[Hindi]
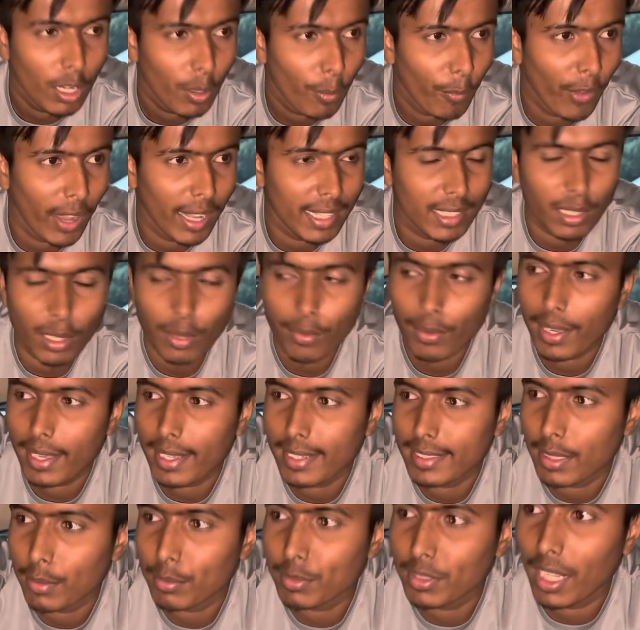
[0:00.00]
वाइजर वगैरह
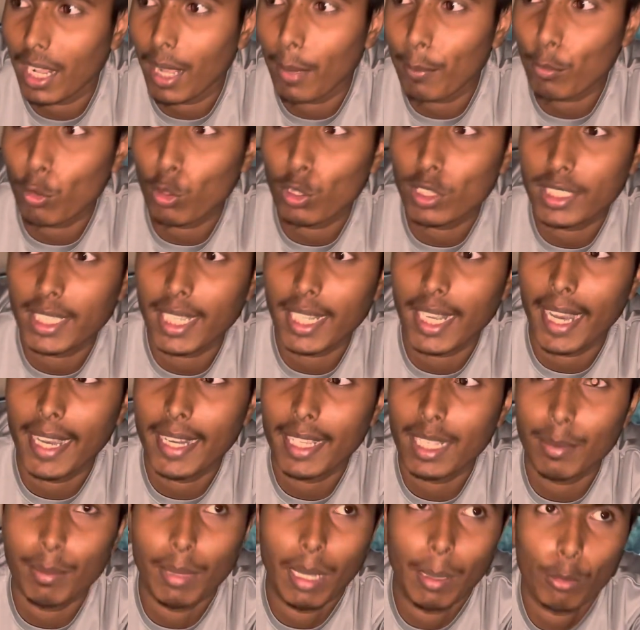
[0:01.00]
सब शाम को इसकी गाड़ी
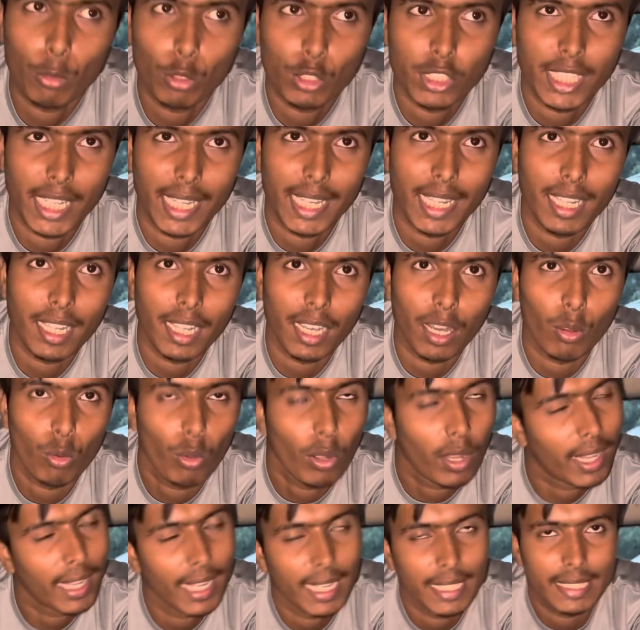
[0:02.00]
की मैं आपको चेकिंग कराऊंगा
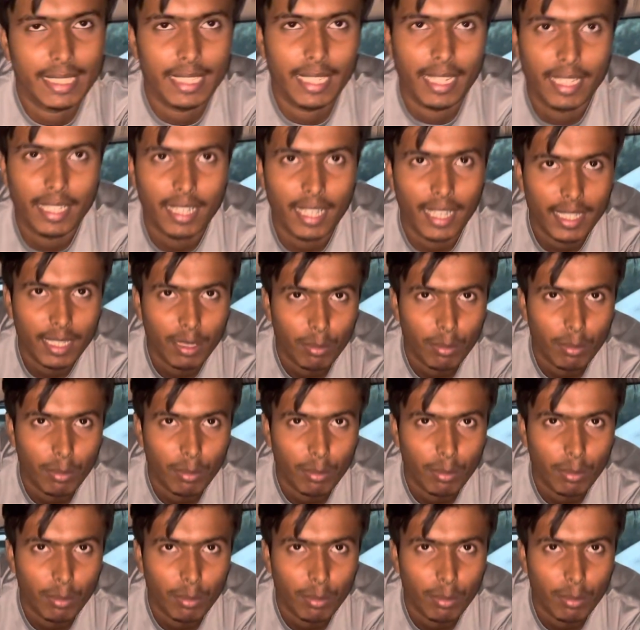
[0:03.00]
कैसी रही गाड़ी